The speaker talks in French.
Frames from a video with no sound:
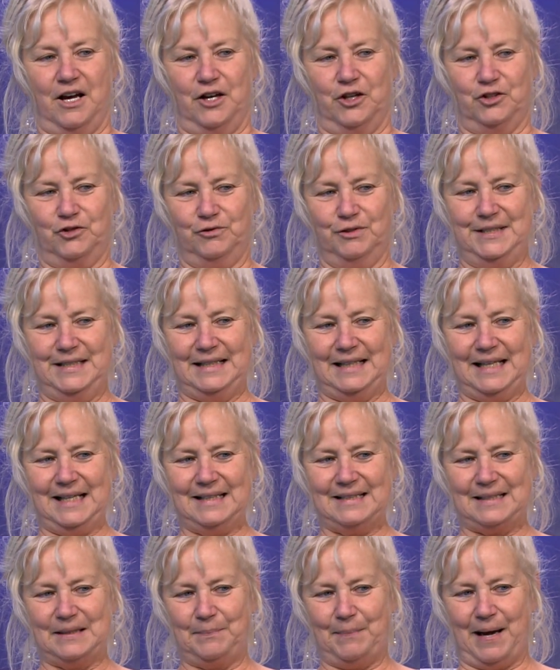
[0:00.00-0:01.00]
Je vous dirais
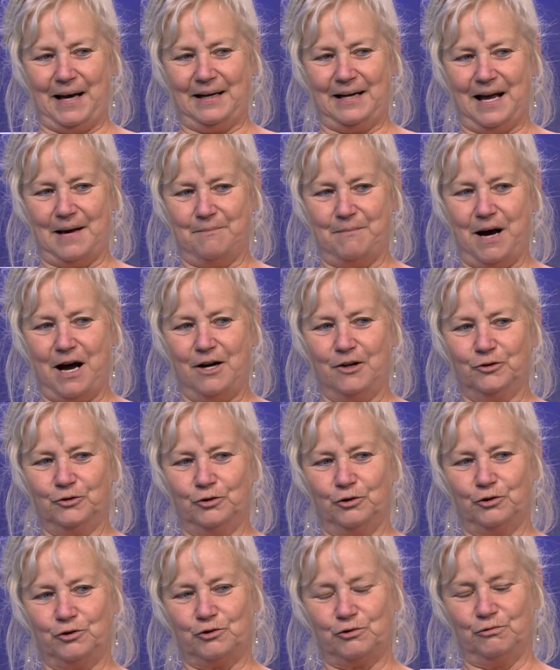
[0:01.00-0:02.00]
que c'est par la
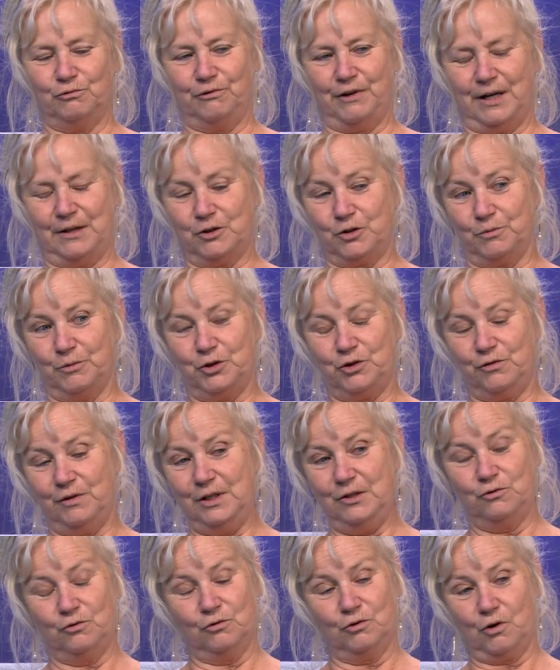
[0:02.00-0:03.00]
bande souvent. Je me
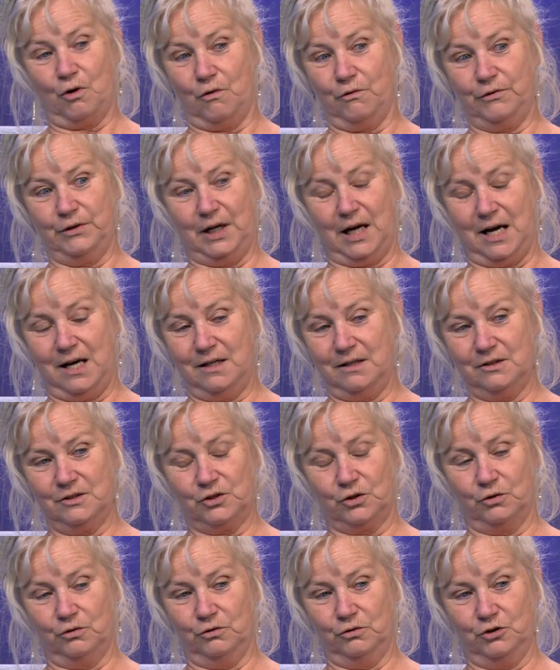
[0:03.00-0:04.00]
souviens d'une
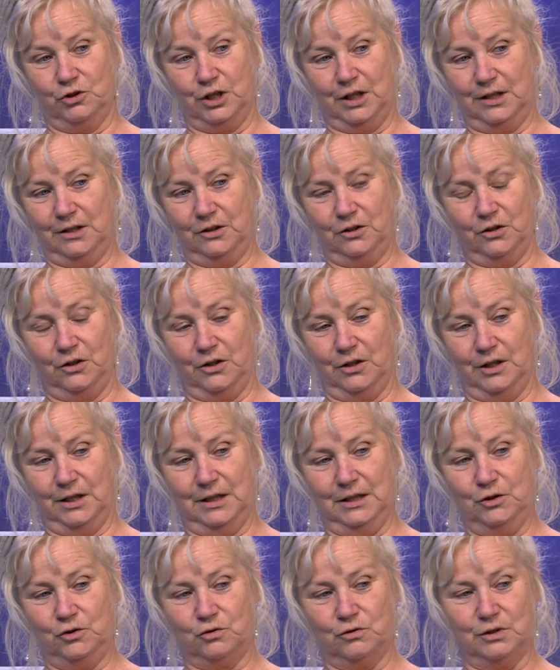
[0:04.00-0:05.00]
conférence, une jeune euh,
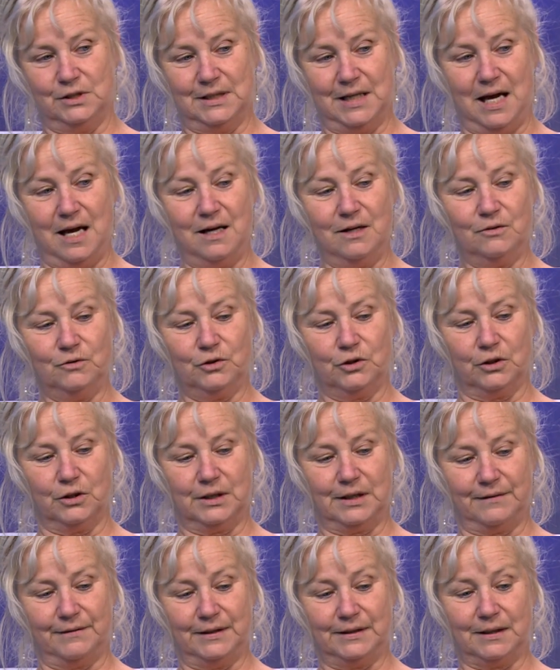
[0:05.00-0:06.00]
étudiante euh,
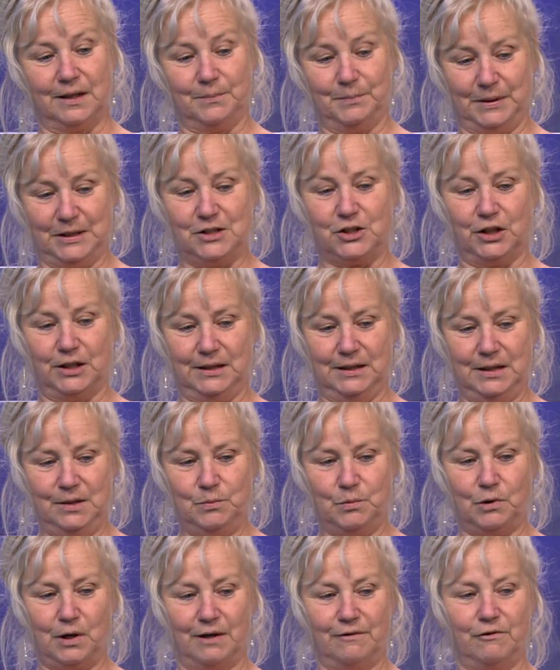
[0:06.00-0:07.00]
qui avait été emprisonnée
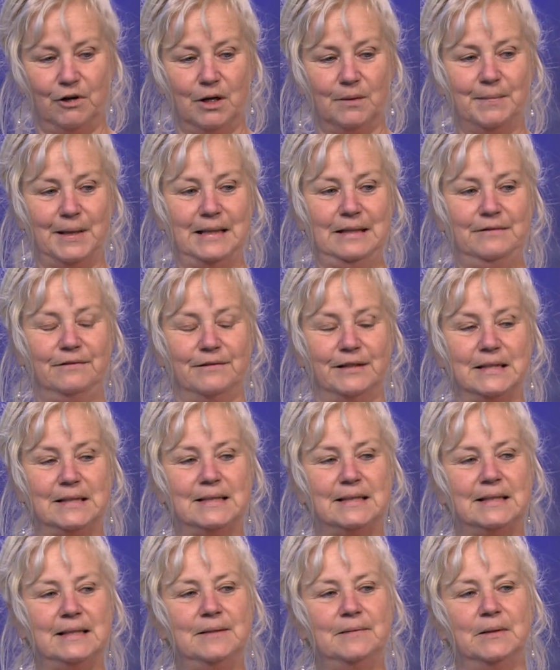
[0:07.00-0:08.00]
pour avoir
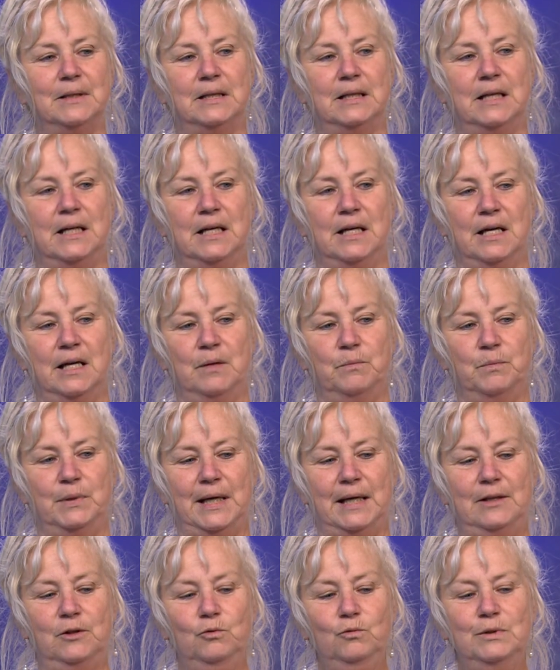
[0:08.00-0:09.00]
manifesté.
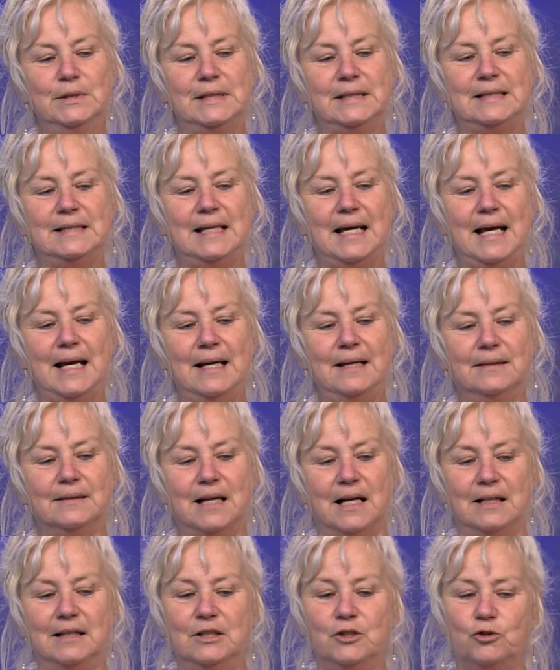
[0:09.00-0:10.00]
Puis elle nous disait,
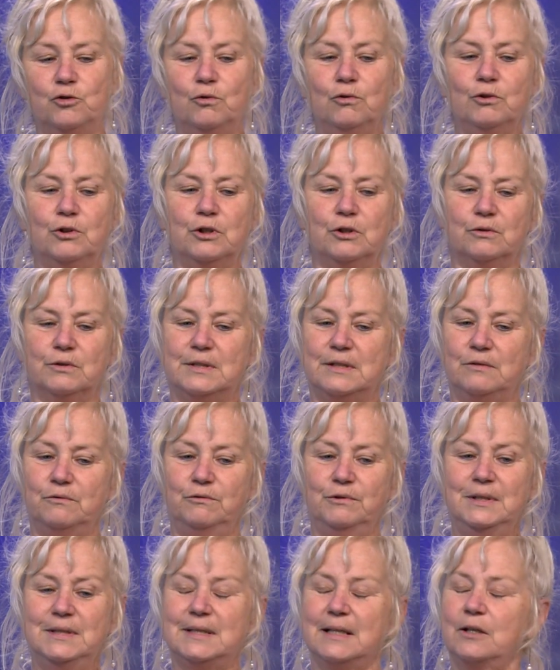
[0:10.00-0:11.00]
dans les jours qui ont
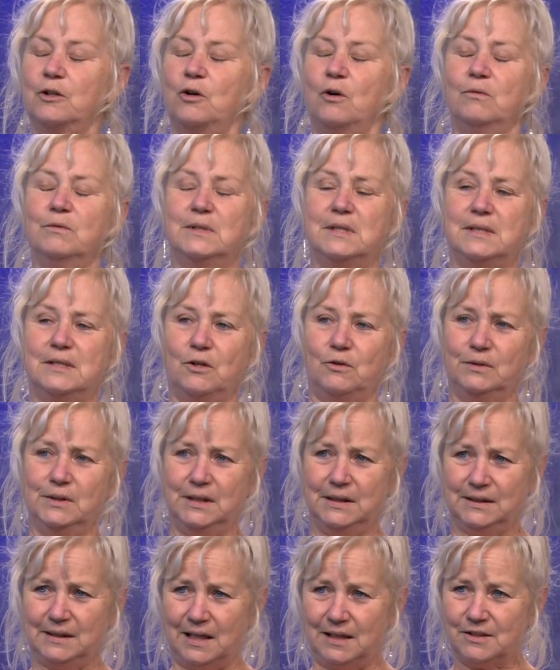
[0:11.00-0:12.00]
suivi, ses conditions de
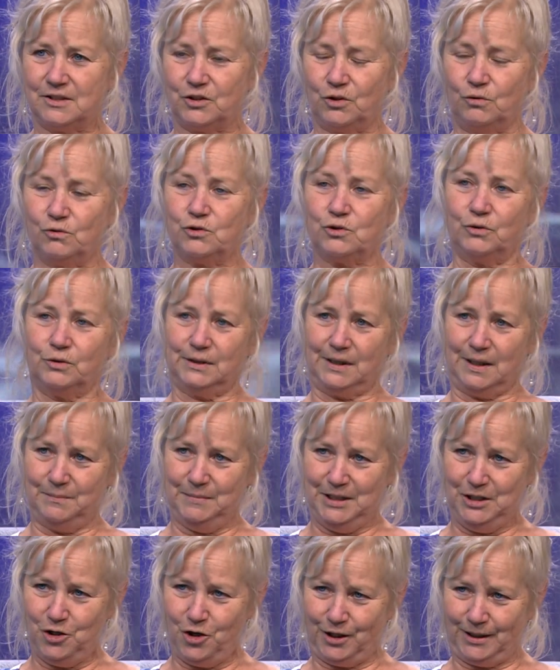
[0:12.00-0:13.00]
détention sont
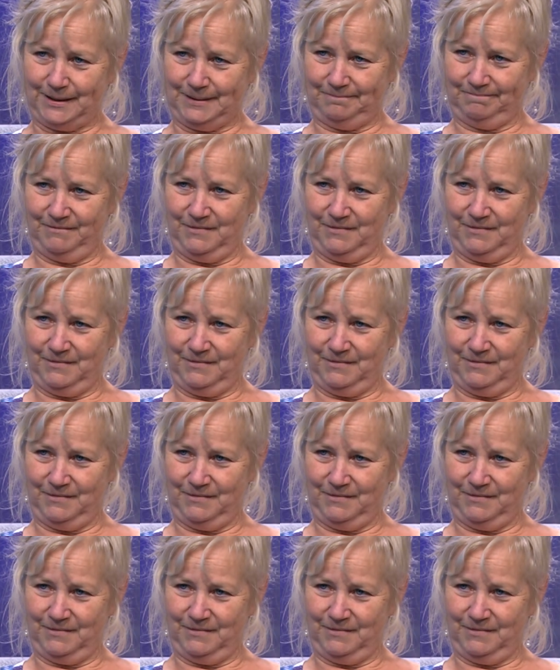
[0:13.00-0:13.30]
améliorées.